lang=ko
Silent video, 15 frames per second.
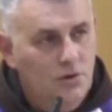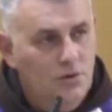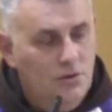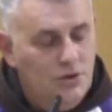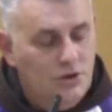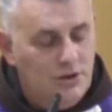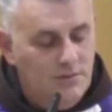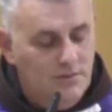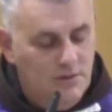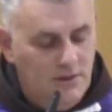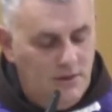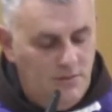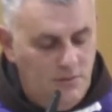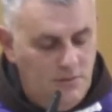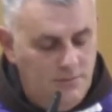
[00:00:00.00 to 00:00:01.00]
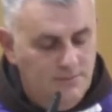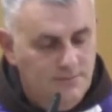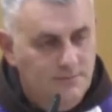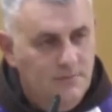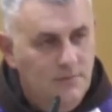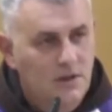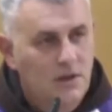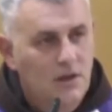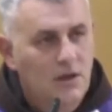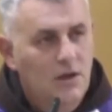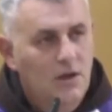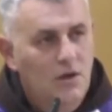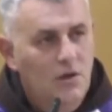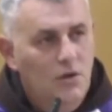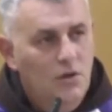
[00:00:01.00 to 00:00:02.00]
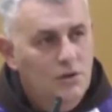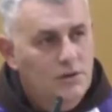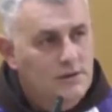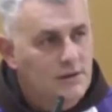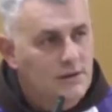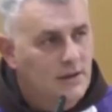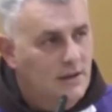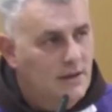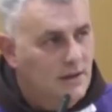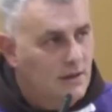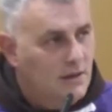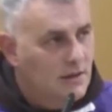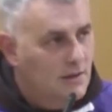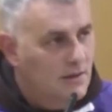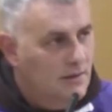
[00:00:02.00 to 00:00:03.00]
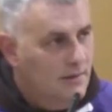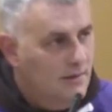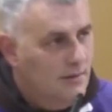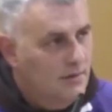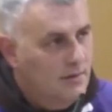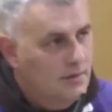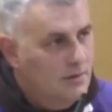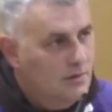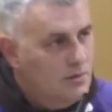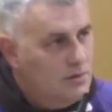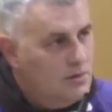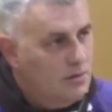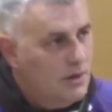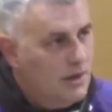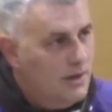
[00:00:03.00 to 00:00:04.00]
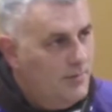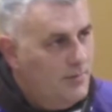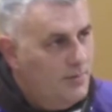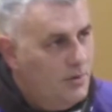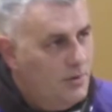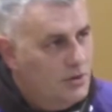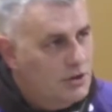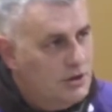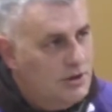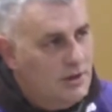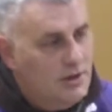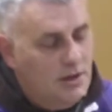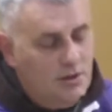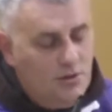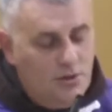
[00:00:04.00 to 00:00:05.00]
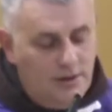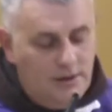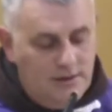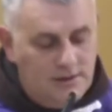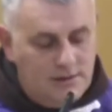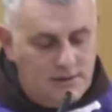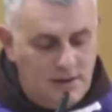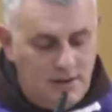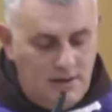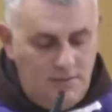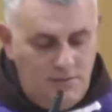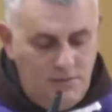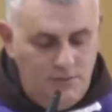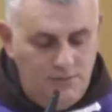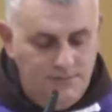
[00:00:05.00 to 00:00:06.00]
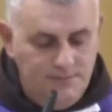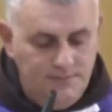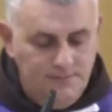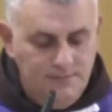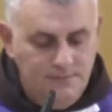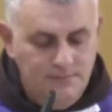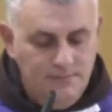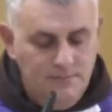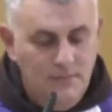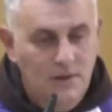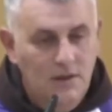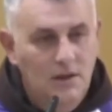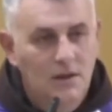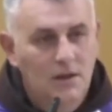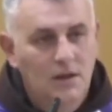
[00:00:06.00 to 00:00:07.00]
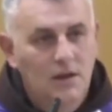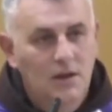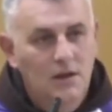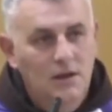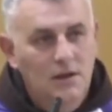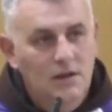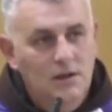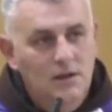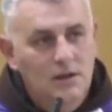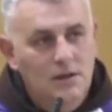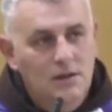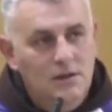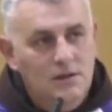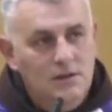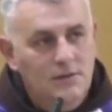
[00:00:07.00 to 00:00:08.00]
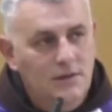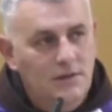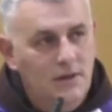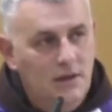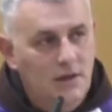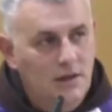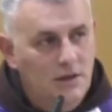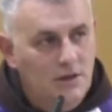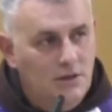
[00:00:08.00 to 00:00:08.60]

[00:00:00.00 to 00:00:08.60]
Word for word: 새로운 복음화를 하신 것은 아니었습니다. 불떨기나 혹은 최후의 만, 최후의 심판